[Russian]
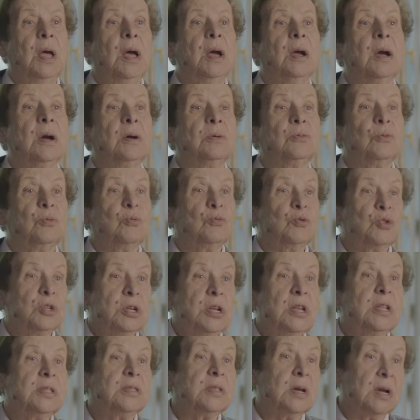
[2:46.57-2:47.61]
Как
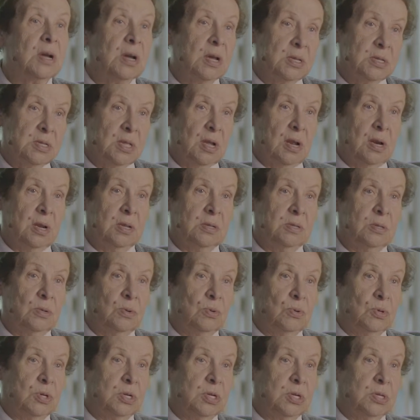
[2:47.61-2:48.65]
дружили, так и остались
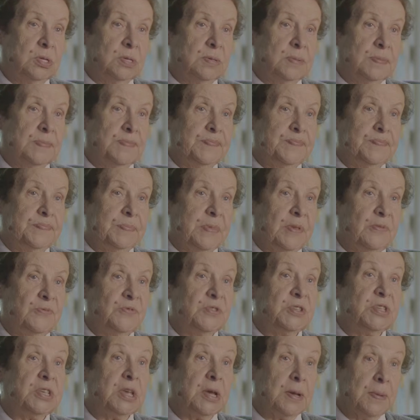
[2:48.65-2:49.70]
дружить.
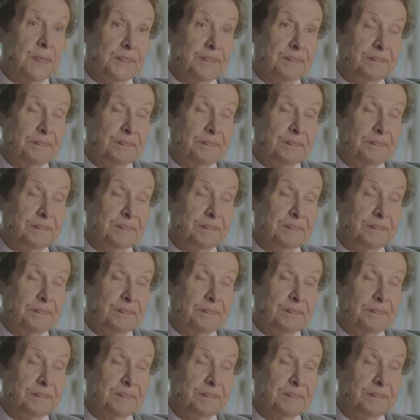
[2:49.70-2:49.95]
Все.